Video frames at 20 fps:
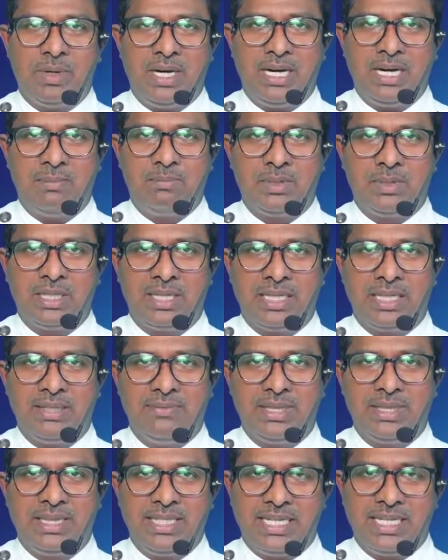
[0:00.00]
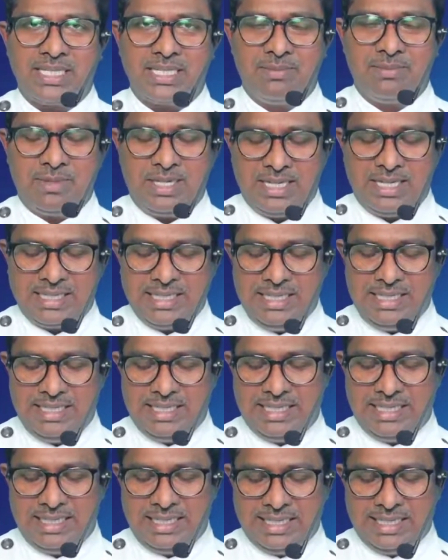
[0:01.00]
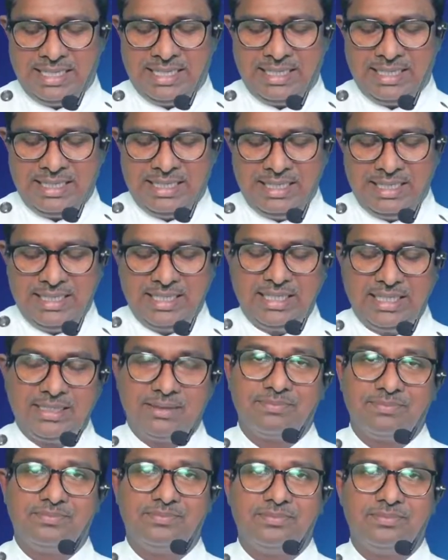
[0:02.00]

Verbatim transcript: பார்ப்பதற்கு வித்தியாசமாக இருக்க இருந்தது